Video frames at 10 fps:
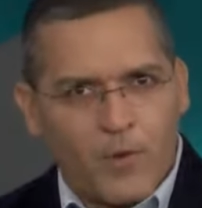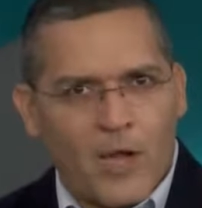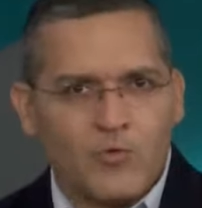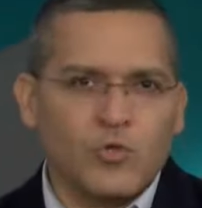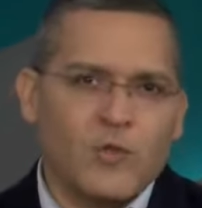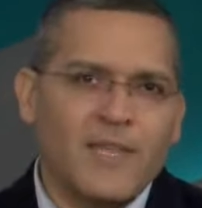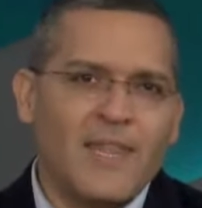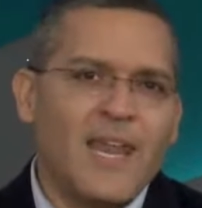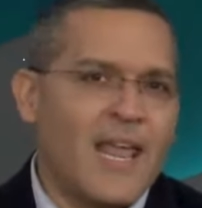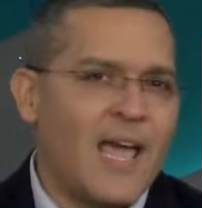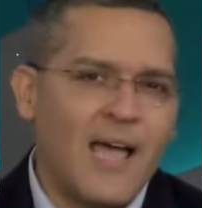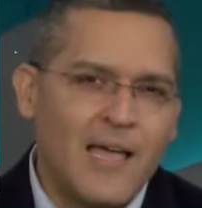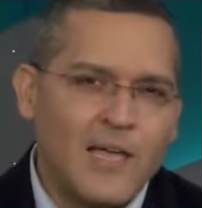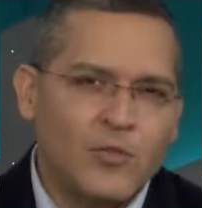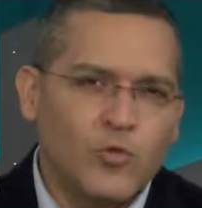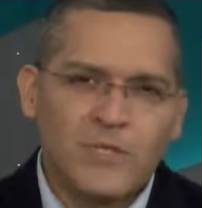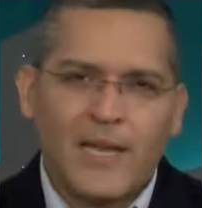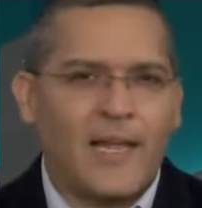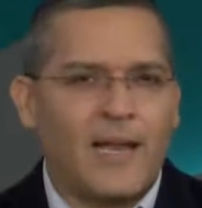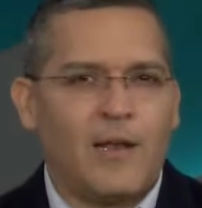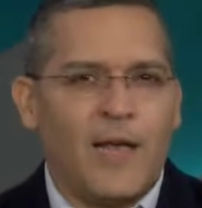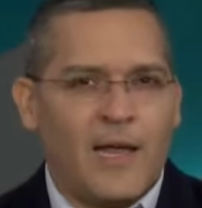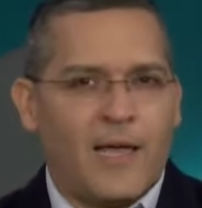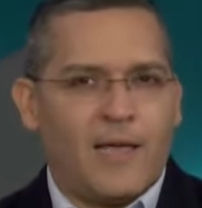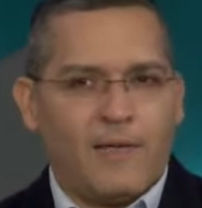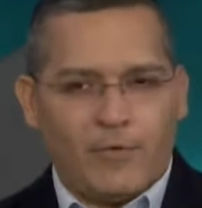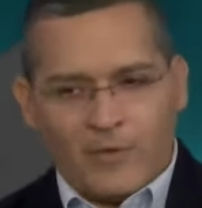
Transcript: por asuntos de DNA, tú sales a la...